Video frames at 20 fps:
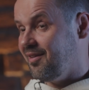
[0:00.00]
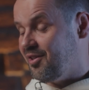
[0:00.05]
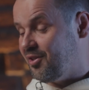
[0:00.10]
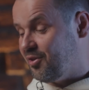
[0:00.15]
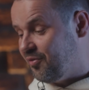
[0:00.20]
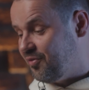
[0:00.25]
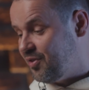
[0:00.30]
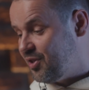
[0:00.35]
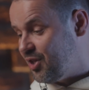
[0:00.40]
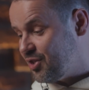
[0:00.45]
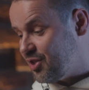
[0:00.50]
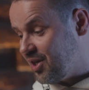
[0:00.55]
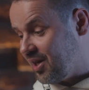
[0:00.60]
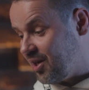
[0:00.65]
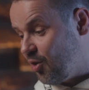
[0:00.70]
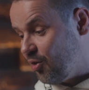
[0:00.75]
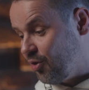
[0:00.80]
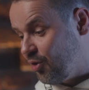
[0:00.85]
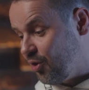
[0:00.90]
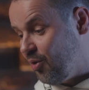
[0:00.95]
I to widać,
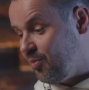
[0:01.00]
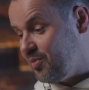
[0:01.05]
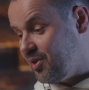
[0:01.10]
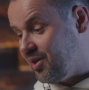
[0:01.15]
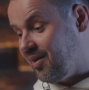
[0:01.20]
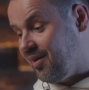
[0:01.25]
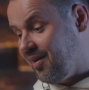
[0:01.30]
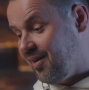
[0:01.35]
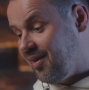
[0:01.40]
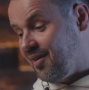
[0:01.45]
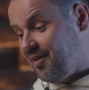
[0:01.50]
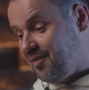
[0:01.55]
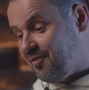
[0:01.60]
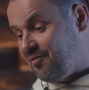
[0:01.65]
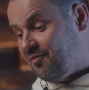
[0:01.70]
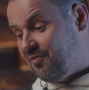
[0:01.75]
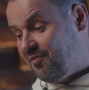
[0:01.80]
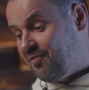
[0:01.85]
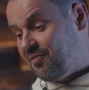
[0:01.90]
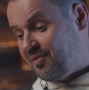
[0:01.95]
jak ogromnie
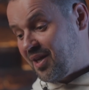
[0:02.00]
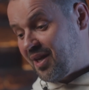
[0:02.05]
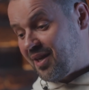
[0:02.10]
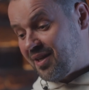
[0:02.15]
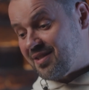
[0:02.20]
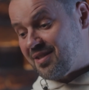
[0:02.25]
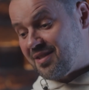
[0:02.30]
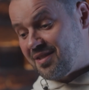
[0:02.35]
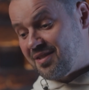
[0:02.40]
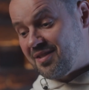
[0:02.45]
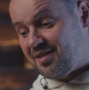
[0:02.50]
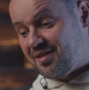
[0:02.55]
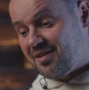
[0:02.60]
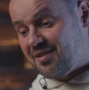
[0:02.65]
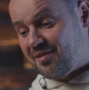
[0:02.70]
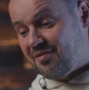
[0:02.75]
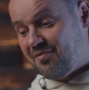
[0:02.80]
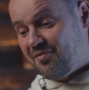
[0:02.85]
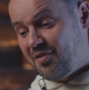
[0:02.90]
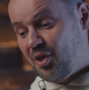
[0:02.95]

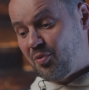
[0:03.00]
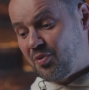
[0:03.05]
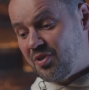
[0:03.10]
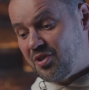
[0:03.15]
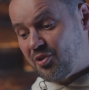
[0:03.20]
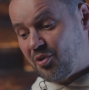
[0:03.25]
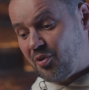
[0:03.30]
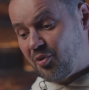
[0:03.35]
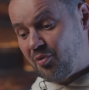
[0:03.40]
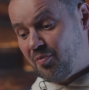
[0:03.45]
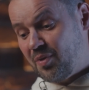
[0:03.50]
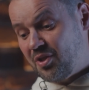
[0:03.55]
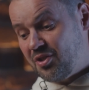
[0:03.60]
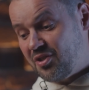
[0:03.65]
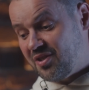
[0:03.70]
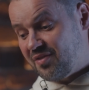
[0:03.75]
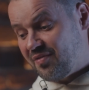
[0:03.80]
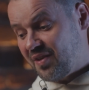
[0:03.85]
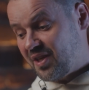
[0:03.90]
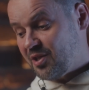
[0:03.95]
teraz wielu historyków
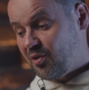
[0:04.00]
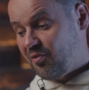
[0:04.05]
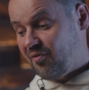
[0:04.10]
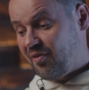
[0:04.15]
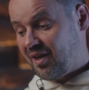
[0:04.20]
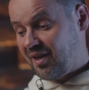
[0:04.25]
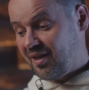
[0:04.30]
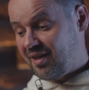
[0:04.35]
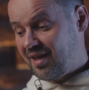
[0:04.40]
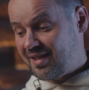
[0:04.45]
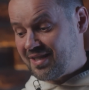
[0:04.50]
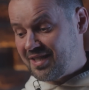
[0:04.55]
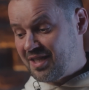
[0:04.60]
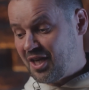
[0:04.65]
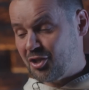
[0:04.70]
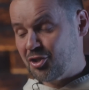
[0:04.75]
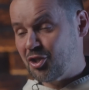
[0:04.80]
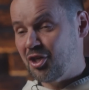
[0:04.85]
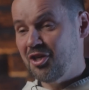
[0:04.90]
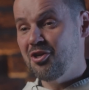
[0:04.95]
będzie zwracał uwagę na
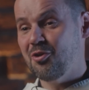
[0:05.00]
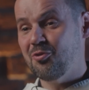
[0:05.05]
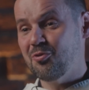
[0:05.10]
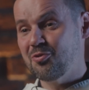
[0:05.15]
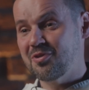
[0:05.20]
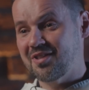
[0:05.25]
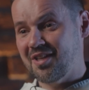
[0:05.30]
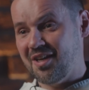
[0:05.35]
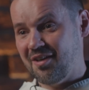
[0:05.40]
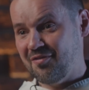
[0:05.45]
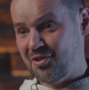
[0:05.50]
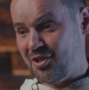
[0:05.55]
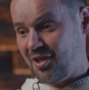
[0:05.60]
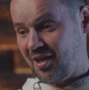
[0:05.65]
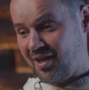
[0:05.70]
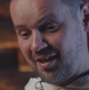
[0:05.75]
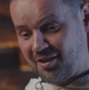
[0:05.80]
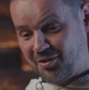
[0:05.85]
znaczenie lustra w dziejach,